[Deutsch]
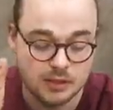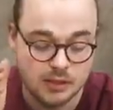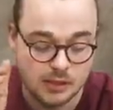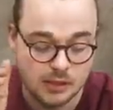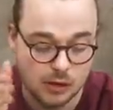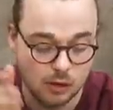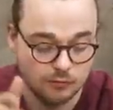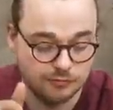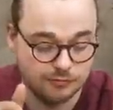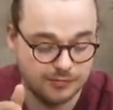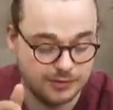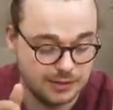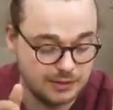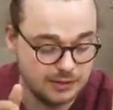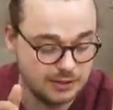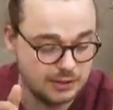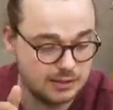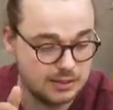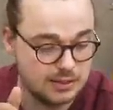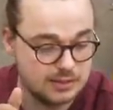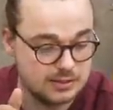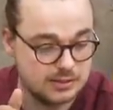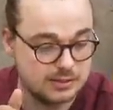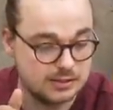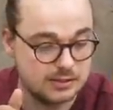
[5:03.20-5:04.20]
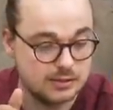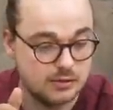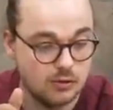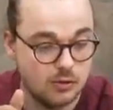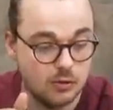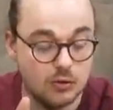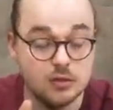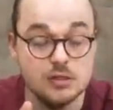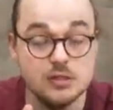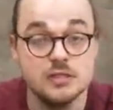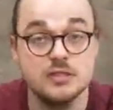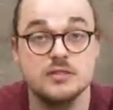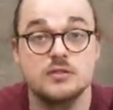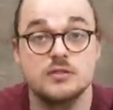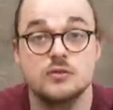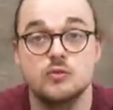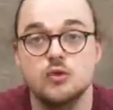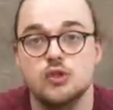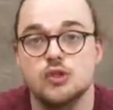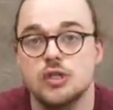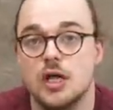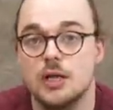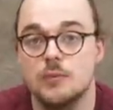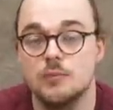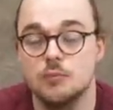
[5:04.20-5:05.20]
auf den ihr das Holz
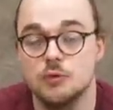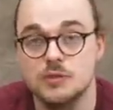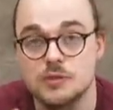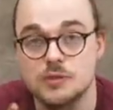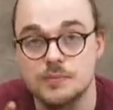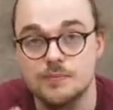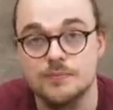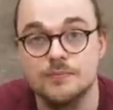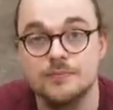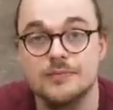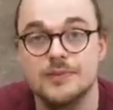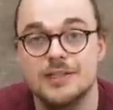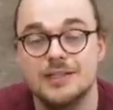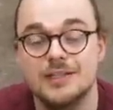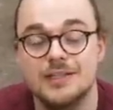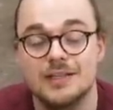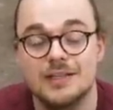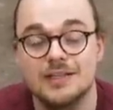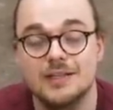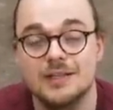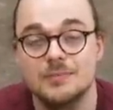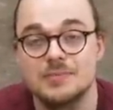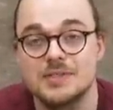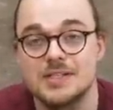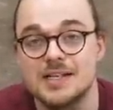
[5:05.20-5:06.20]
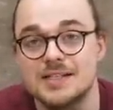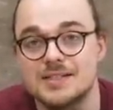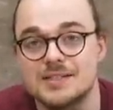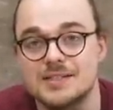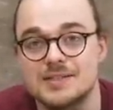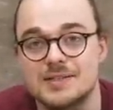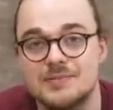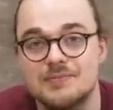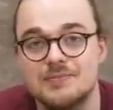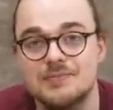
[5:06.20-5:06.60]
zuschneiden müsst. Den Trick gibt es jetzt.